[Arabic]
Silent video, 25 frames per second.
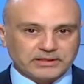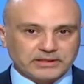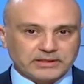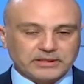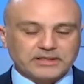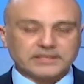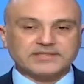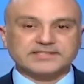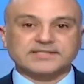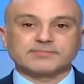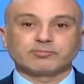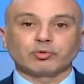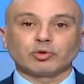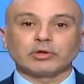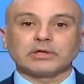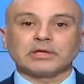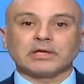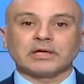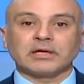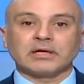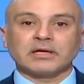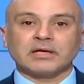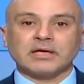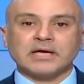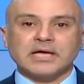حزب
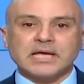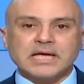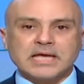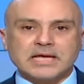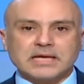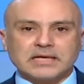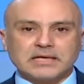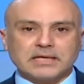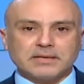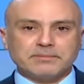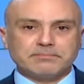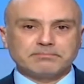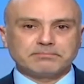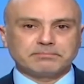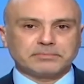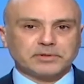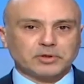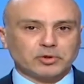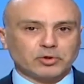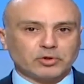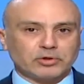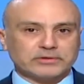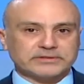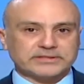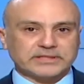الله لم
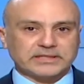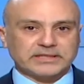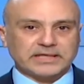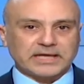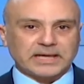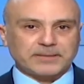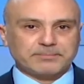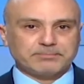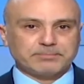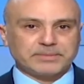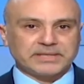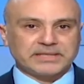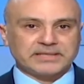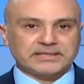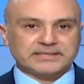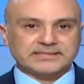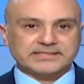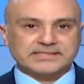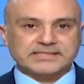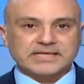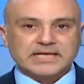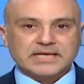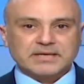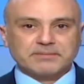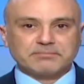يعطي
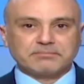لعباس